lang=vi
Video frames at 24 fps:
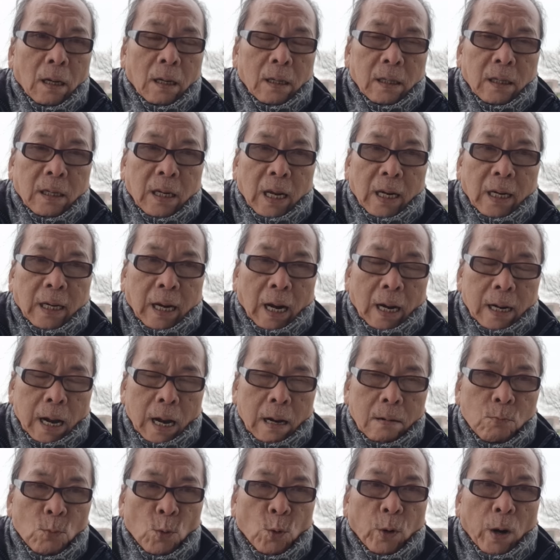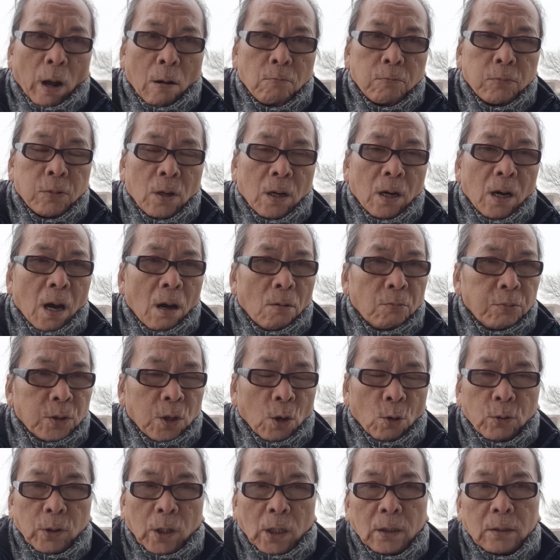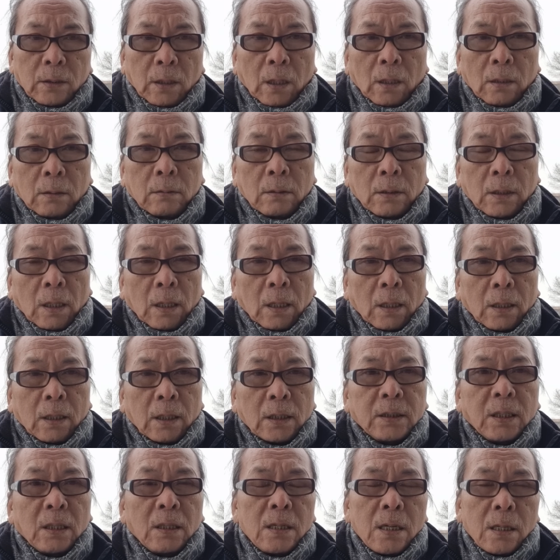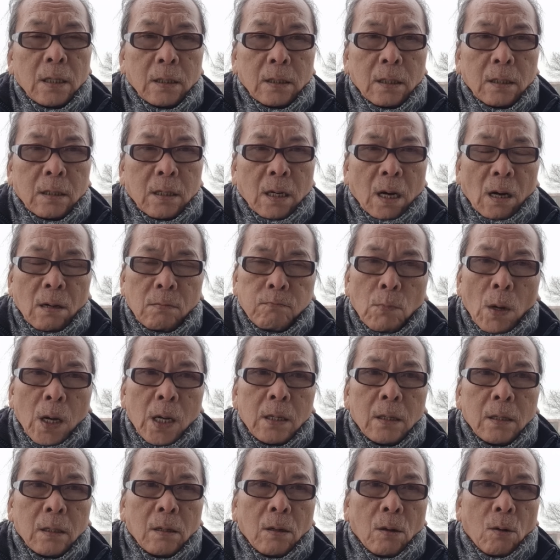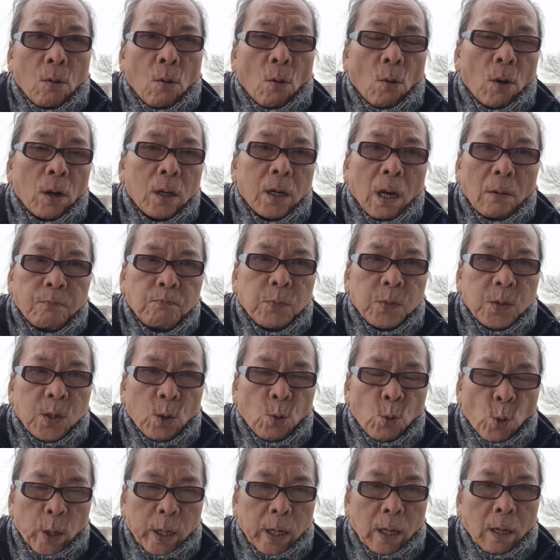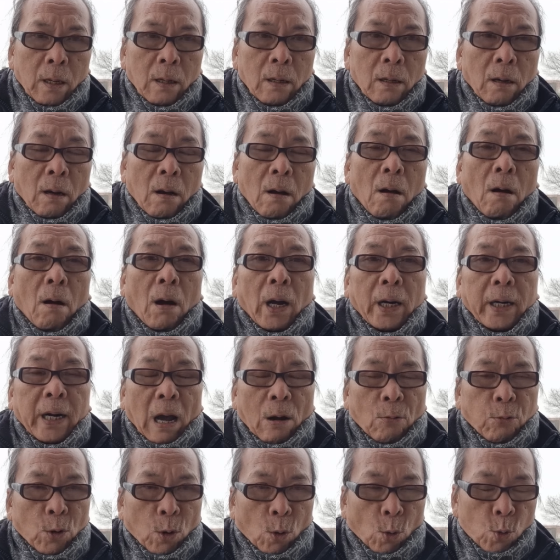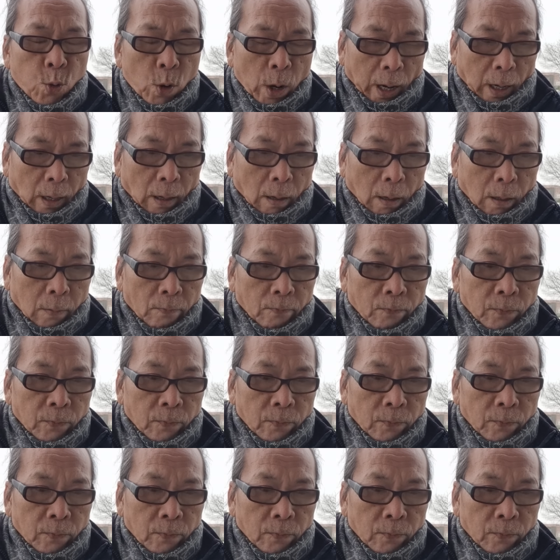về giá rét mùa đông không chịu đựng được cái sứ cưỡng bức của cấp chỉ huy họ đào ngũ hàng loạt